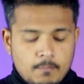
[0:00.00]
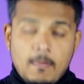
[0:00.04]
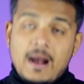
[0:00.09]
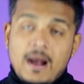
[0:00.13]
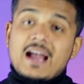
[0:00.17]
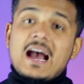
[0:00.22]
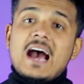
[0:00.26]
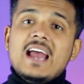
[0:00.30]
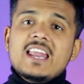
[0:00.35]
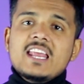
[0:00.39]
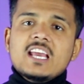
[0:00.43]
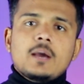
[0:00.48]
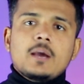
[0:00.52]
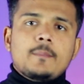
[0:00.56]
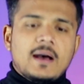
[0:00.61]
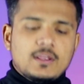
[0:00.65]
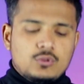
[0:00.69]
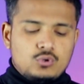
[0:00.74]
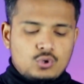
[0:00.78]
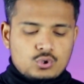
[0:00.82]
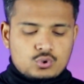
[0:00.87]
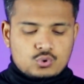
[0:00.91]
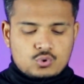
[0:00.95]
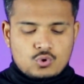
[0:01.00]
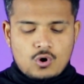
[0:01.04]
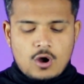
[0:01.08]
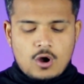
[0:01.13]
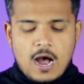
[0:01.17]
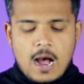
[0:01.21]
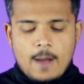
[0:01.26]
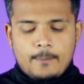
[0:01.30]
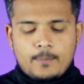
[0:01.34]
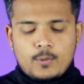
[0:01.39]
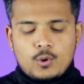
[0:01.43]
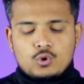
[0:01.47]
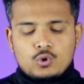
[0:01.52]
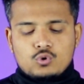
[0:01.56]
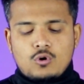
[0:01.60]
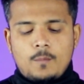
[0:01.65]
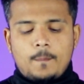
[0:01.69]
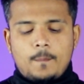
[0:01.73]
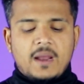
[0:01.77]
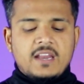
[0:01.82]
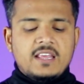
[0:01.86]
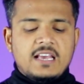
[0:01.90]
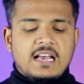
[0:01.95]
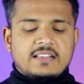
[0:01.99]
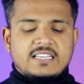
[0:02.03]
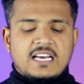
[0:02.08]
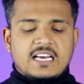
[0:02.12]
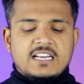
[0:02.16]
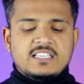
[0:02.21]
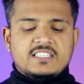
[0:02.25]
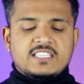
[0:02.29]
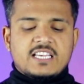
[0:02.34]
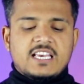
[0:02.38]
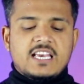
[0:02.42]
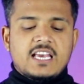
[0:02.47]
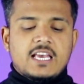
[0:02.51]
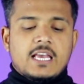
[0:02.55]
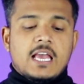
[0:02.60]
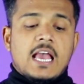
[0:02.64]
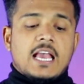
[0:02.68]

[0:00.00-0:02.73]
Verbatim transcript: मंगाने के बाद दोस्तों आप लोग इसको बड़ी आसानी से